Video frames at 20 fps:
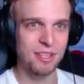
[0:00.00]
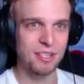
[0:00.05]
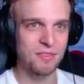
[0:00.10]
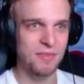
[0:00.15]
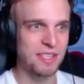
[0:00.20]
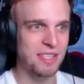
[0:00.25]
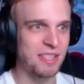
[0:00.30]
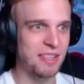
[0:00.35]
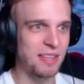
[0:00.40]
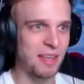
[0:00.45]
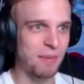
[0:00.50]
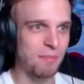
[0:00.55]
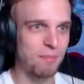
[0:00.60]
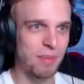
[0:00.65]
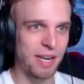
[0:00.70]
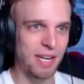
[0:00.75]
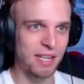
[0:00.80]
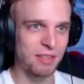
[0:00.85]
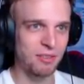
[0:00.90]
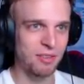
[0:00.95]
Deixa eu ver se
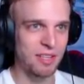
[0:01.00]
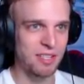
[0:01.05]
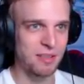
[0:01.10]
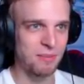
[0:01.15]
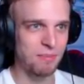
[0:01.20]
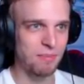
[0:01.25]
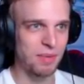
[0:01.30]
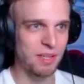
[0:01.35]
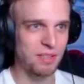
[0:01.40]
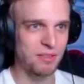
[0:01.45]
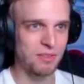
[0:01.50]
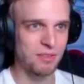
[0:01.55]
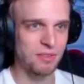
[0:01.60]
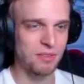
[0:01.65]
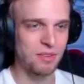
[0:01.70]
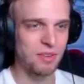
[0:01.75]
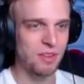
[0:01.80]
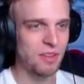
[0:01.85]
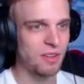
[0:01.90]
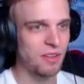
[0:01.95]
tem preto desse
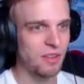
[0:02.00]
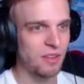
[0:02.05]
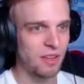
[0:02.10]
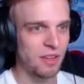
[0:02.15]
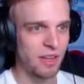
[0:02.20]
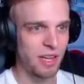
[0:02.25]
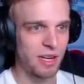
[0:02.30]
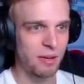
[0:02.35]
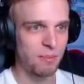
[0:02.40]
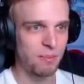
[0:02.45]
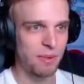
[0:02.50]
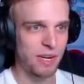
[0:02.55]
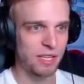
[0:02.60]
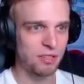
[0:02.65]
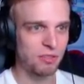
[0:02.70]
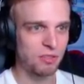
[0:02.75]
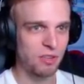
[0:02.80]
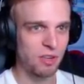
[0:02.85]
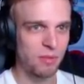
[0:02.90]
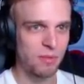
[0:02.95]
piso. Ele
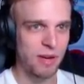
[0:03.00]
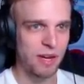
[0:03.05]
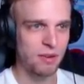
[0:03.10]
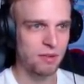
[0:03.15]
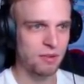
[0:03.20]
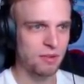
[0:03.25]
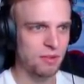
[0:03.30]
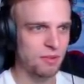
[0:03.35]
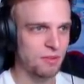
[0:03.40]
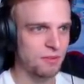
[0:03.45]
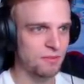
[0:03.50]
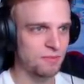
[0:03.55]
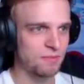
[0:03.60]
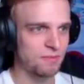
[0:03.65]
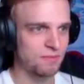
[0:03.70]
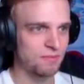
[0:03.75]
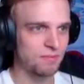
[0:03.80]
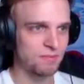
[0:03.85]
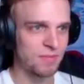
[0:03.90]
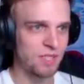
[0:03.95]
preto normal.
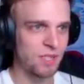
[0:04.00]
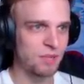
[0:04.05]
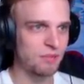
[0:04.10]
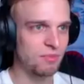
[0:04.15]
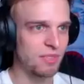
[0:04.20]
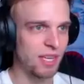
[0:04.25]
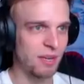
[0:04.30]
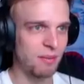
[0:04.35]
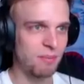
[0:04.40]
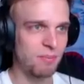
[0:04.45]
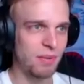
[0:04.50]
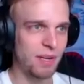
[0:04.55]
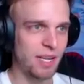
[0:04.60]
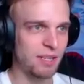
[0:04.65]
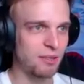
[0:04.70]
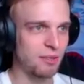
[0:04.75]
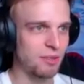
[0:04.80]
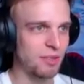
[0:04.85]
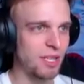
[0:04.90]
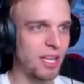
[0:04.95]
Não tem
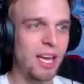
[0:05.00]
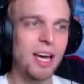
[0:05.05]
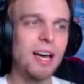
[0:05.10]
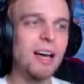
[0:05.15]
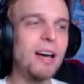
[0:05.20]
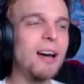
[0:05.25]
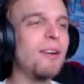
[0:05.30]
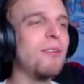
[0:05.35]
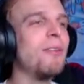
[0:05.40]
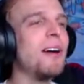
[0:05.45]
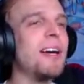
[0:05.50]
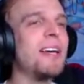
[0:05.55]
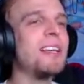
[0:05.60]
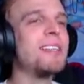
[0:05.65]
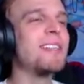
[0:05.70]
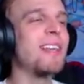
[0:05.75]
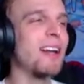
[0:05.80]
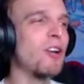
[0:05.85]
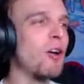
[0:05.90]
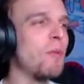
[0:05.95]
preto. Não!
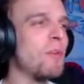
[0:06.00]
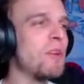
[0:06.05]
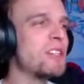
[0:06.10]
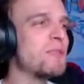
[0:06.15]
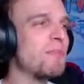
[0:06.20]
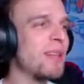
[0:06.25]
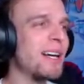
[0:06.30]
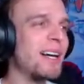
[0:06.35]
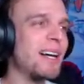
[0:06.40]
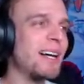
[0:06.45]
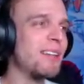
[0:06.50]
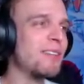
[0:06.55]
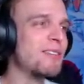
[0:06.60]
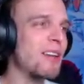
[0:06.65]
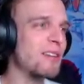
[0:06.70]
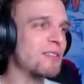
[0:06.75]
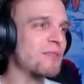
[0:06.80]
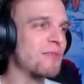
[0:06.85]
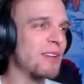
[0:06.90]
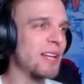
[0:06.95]
Estragou meus
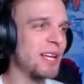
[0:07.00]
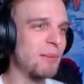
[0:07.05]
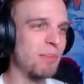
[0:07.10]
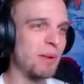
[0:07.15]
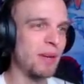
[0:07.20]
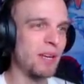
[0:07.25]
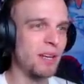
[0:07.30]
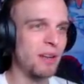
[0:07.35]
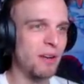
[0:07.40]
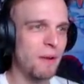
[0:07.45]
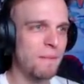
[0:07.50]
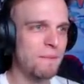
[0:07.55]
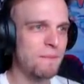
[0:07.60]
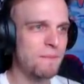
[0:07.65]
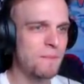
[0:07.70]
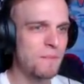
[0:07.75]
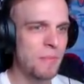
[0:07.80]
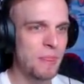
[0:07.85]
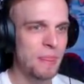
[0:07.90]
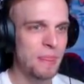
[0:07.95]
planos, House Flipper!
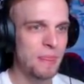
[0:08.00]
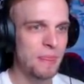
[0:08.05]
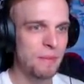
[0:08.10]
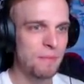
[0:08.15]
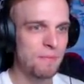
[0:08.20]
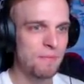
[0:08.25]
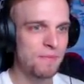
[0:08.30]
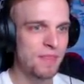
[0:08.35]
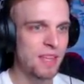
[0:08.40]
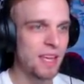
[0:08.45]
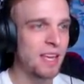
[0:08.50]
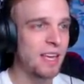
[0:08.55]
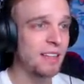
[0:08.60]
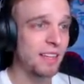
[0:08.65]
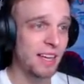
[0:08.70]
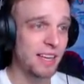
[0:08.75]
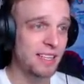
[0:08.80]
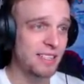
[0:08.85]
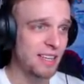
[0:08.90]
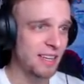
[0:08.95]

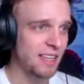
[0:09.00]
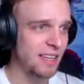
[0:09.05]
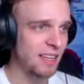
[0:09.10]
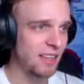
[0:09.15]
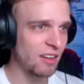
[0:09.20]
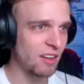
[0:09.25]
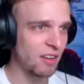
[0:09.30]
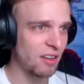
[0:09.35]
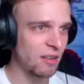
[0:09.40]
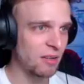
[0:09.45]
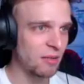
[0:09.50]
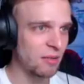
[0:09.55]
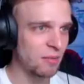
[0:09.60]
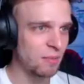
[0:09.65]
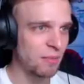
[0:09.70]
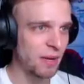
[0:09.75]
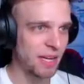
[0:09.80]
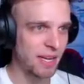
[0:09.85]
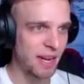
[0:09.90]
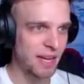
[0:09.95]
Tem esse aqui, ó.
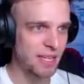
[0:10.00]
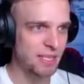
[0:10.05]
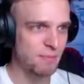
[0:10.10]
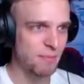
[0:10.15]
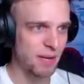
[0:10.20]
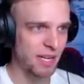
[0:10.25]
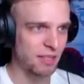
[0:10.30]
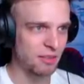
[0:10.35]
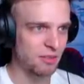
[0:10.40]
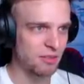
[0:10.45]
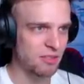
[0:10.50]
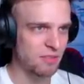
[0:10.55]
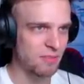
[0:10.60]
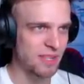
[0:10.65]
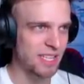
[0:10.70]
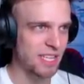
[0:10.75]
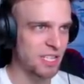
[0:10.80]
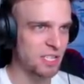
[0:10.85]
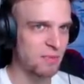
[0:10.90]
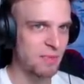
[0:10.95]
Painéis
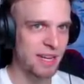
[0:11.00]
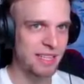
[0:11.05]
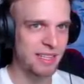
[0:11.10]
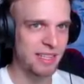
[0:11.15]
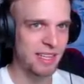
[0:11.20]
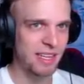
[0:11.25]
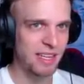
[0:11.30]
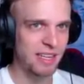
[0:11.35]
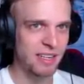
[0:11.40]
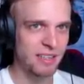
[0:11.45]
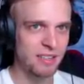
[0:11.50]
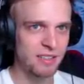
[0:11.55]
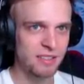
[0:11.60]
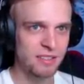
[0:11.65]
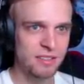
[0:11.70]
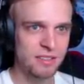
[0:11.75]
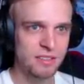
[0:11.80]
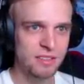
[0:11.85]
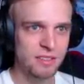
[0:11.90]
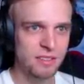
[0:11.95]
pretos, mas é de
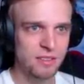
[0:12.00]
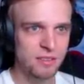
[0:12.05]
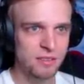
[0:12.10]
madeira.